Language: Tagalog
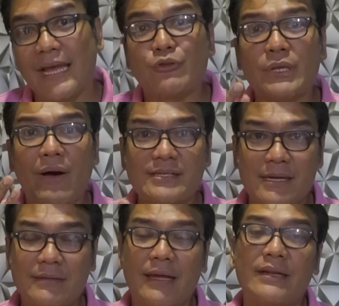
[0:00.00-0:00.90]
Ito daw ang
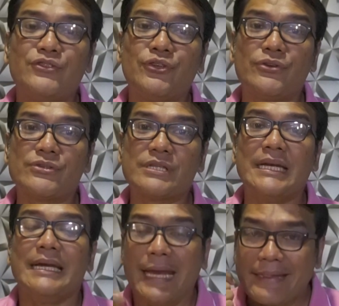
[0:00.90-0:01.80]
salita ng Diyos.
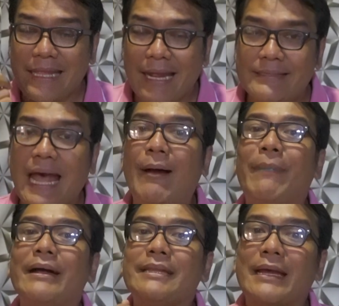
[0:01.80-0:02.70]

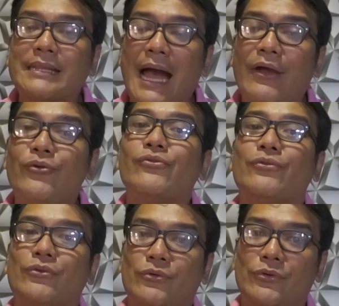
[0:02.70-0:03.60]
Itinatama niya
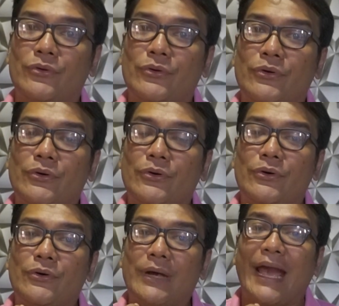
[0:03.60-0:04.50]
tayo.
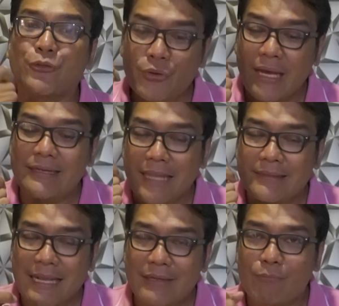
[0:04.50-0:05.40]
Ito,
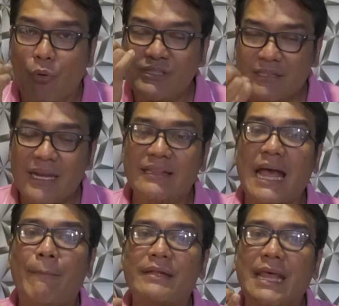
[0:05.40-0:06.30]
tin, bukod sa
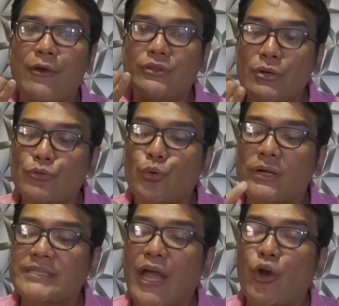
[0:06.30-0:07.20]
tinatama tayo,
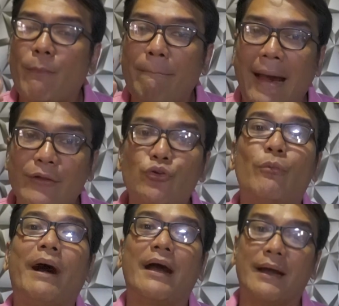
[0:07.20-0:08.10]
tinuturoan tayo kung paano
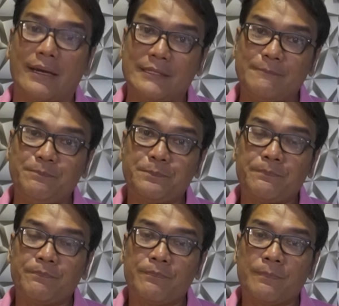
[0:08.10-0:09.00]
lumakad.
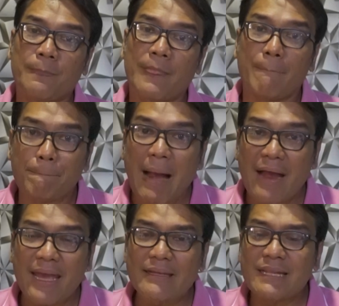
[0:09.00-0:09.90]

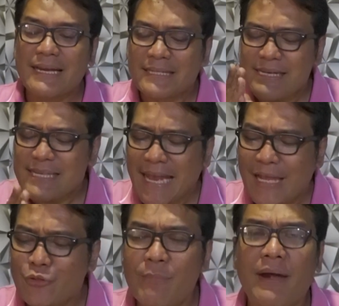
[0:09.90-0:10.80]
Bakit? Kasi
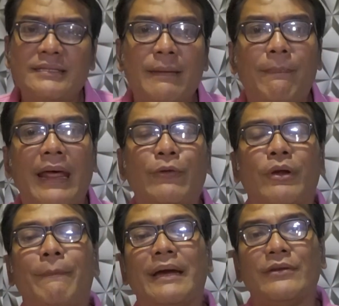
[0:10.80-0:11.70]
nga ito yung magandang
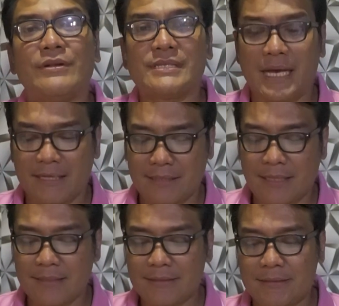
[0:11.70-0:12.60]
plano ng Panginoon sa
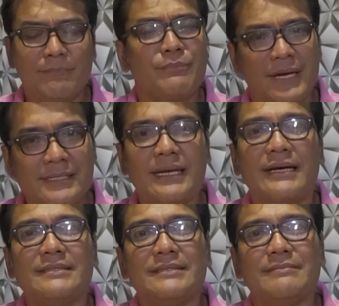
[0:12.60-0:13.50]
atin. Praise
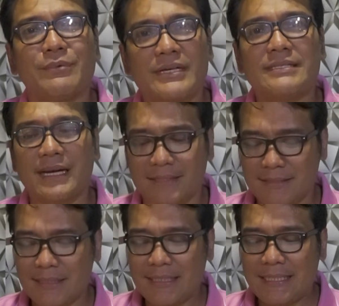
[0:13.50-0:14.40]
God. Praise God.